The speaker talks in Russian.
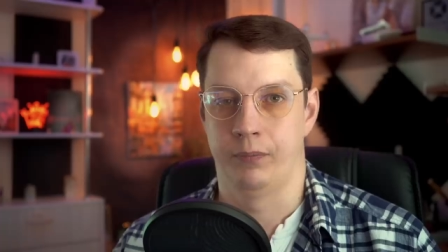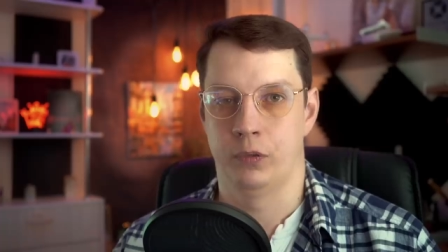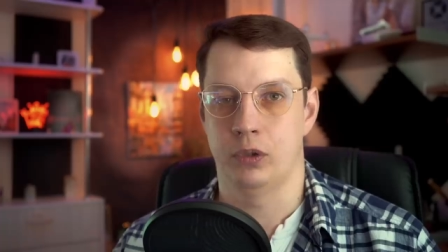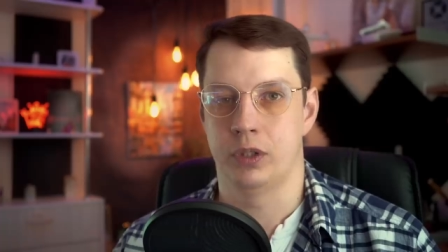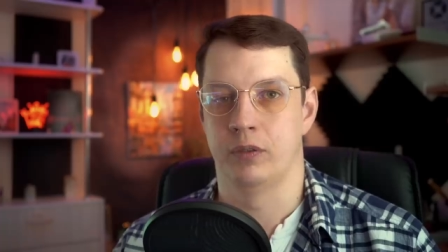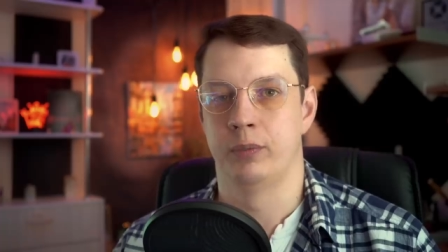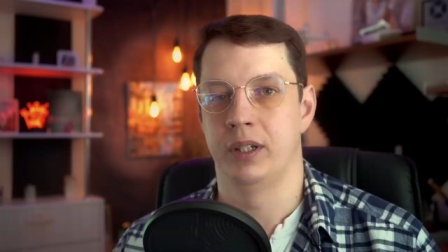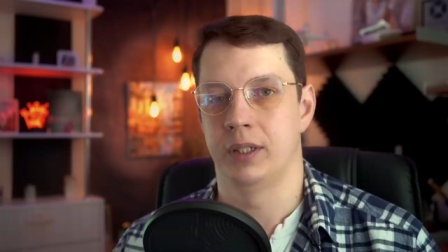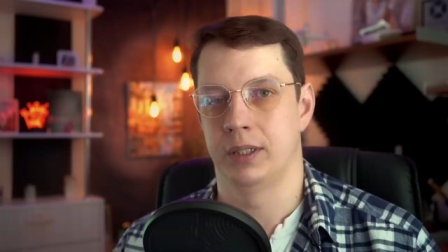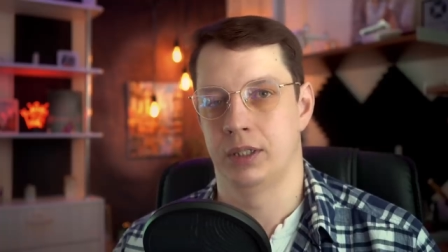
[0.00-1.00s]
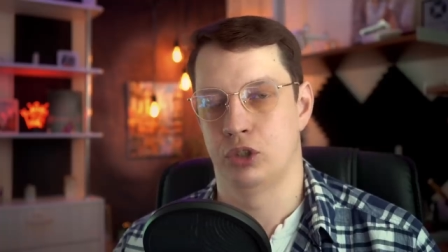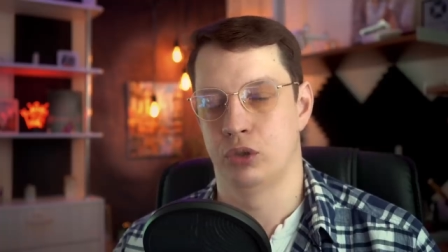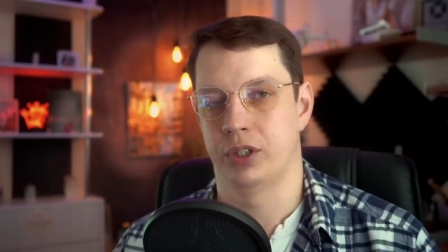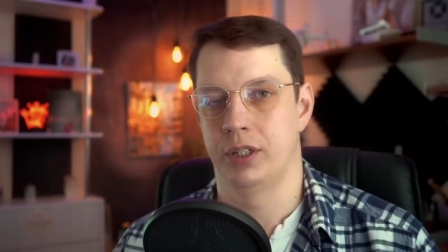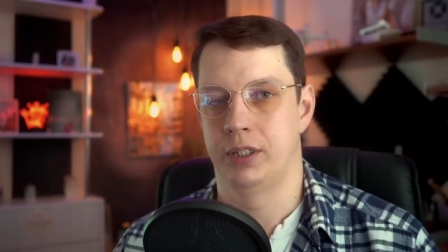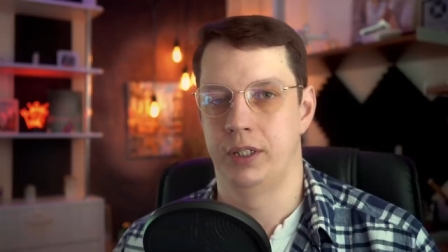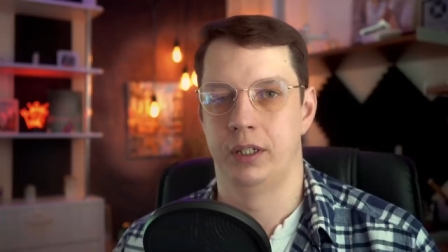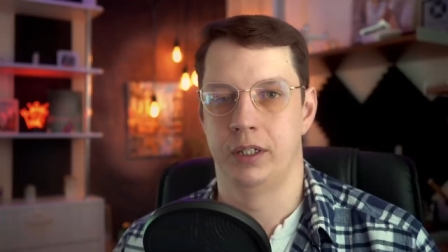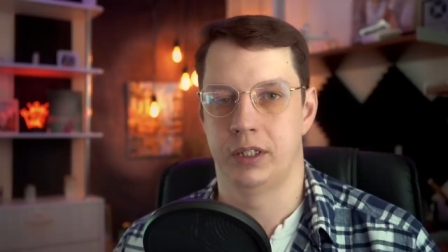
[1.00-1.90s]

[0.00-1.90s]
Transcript: Ну, то есть мы жесткие сильные